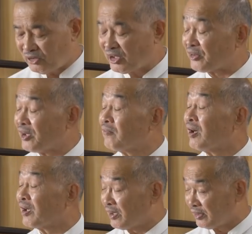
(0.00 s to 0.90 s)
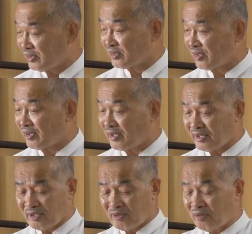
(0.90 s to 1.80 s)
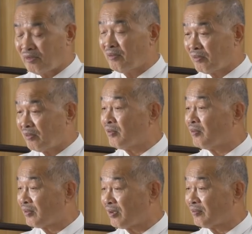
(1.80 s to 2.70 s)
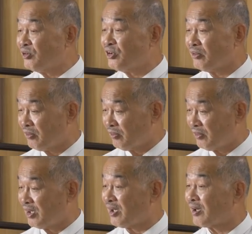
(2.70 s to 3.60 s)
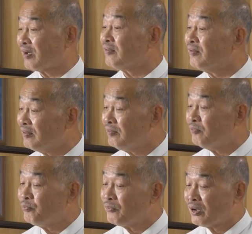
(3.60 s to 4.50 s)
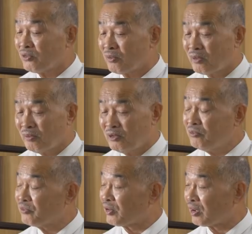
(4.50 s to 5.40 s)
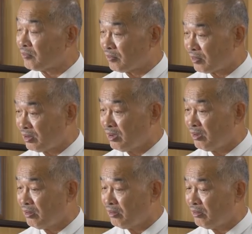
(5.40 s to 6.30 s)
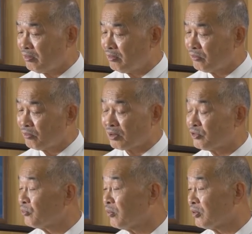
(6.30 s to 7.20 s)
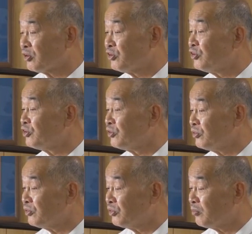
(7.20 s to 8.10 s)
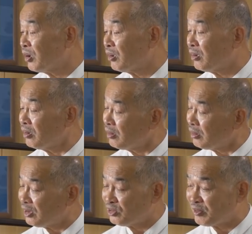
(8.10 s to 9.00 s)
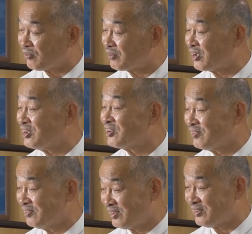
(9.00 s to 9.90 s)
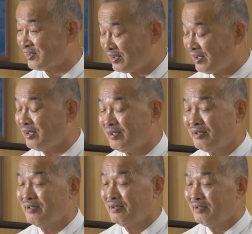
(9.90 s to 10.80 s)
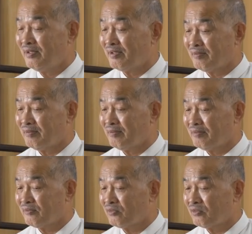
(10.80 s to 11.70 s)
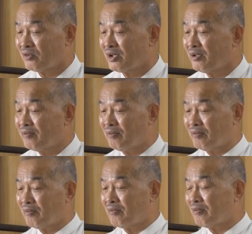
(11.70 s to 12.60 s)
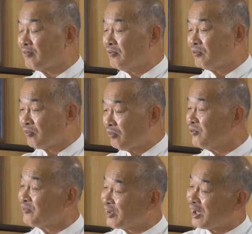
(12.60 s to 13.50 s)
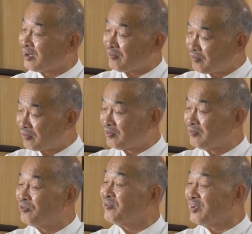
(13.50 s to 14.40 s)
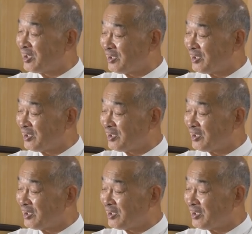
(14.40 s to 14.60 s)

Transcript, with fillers: うやっていくわけなんですが体を各部署を柔らかくそれを言うたのかどうかちょっと私自身今初めてお聞きするんですが。あの結構こういう古流あの古い